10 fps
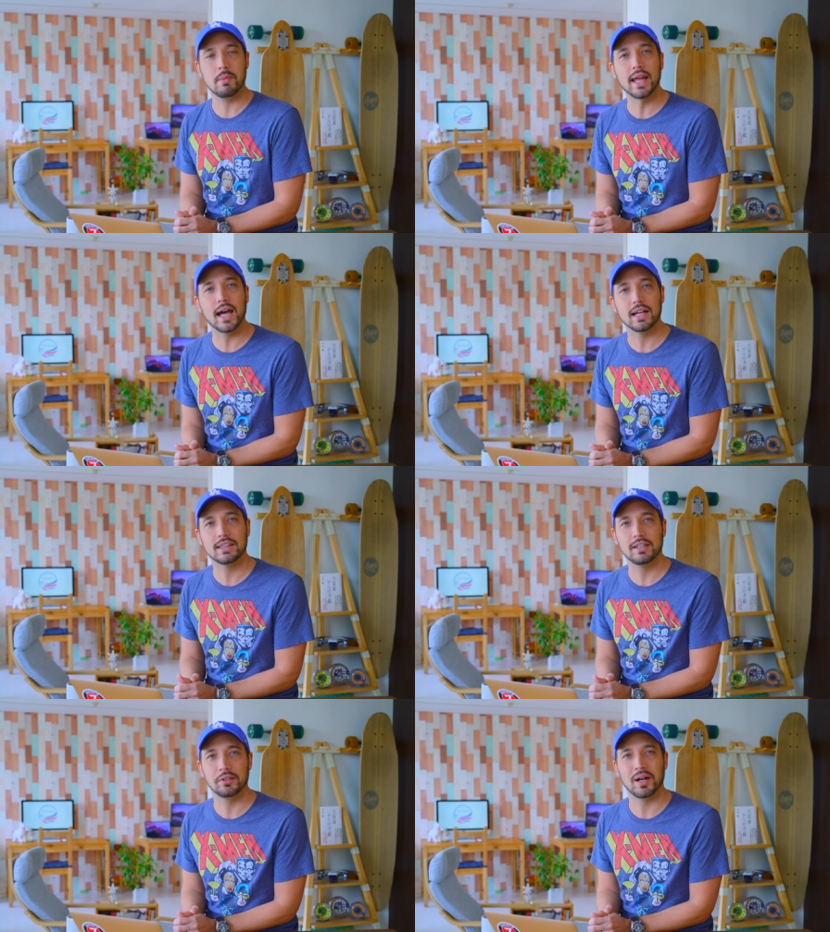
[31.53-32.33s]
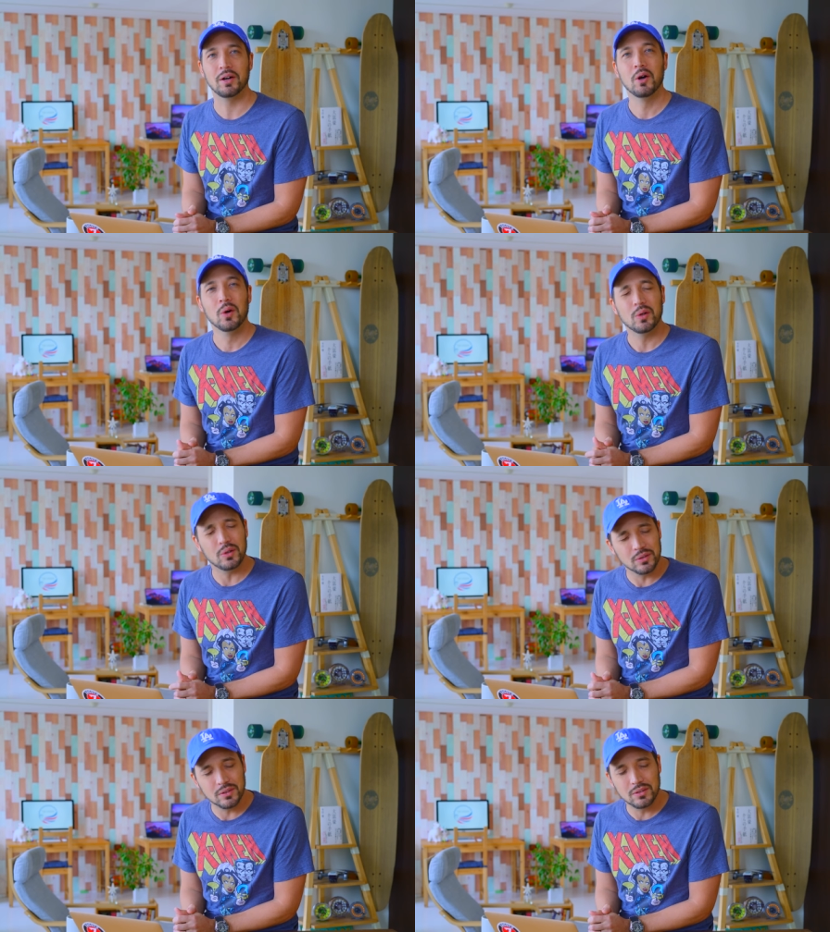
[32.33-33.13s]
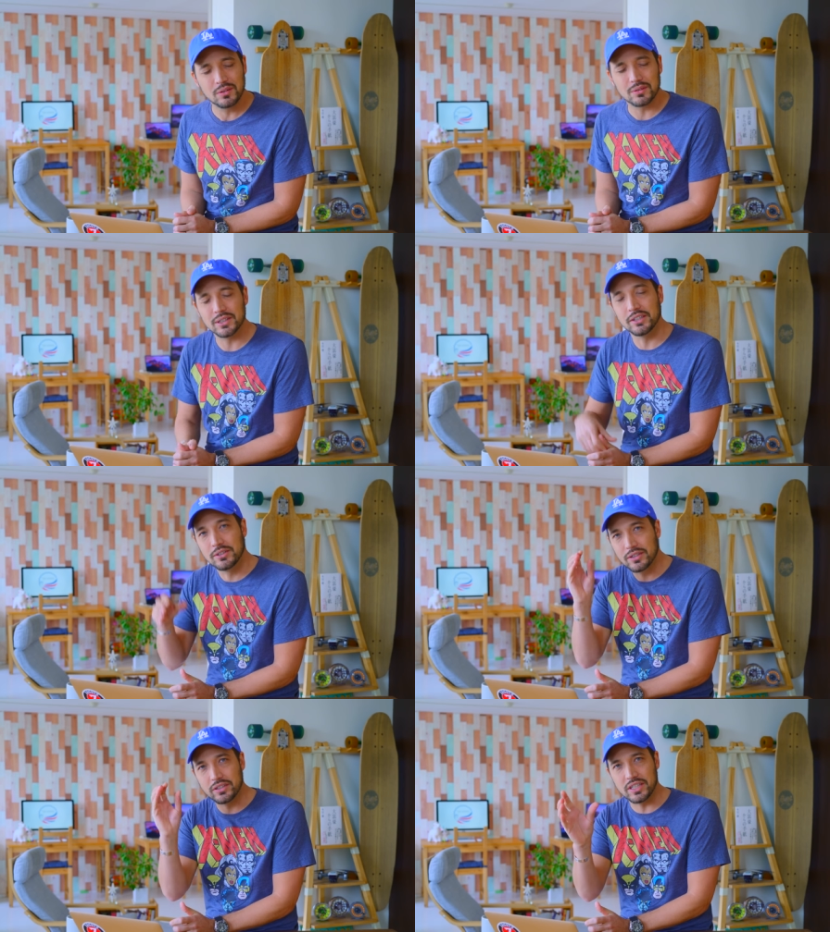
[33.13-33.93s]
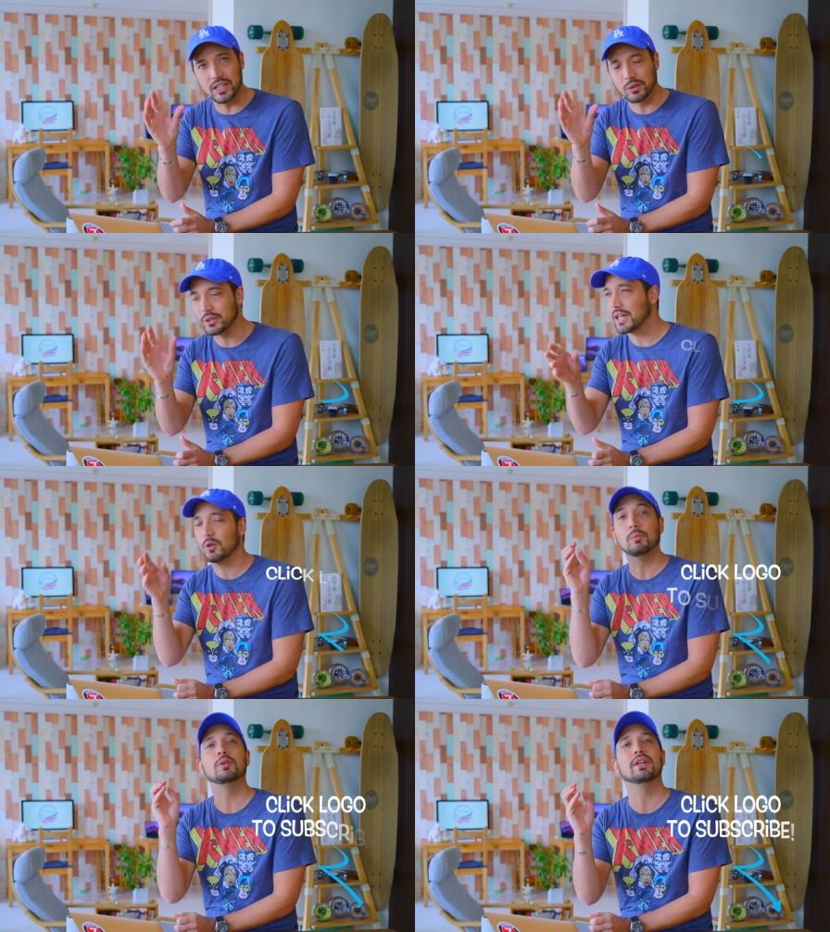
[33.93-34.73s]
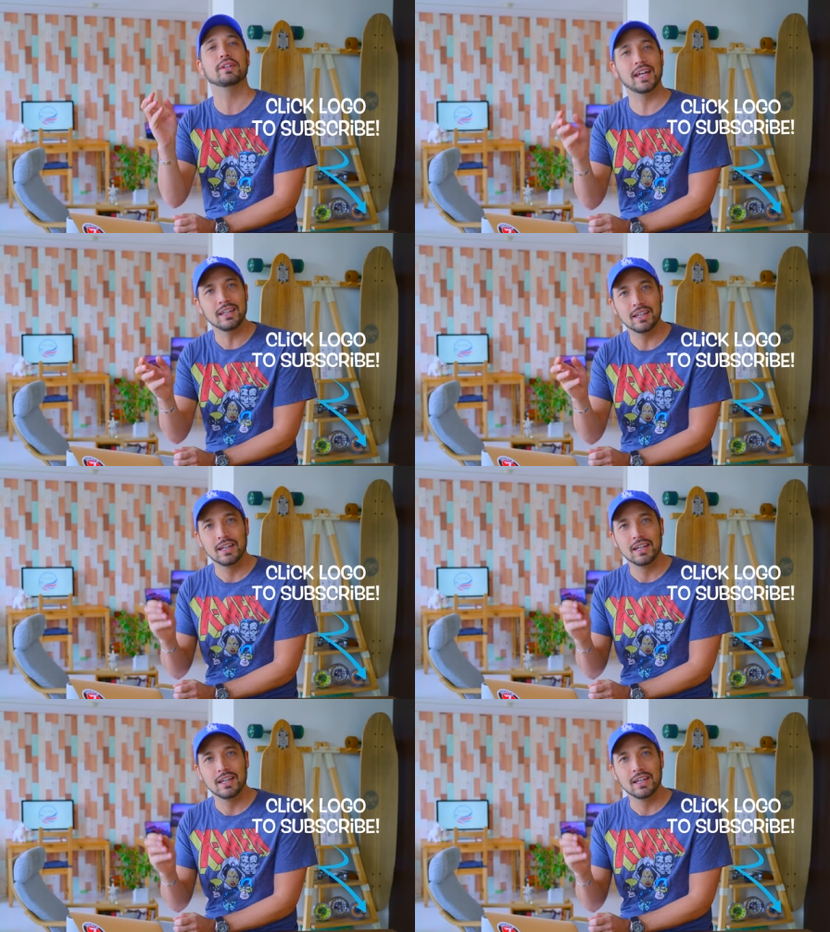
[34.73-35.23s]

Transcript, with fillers: マナーっていうのは本当に美しいことだと思うんだよね。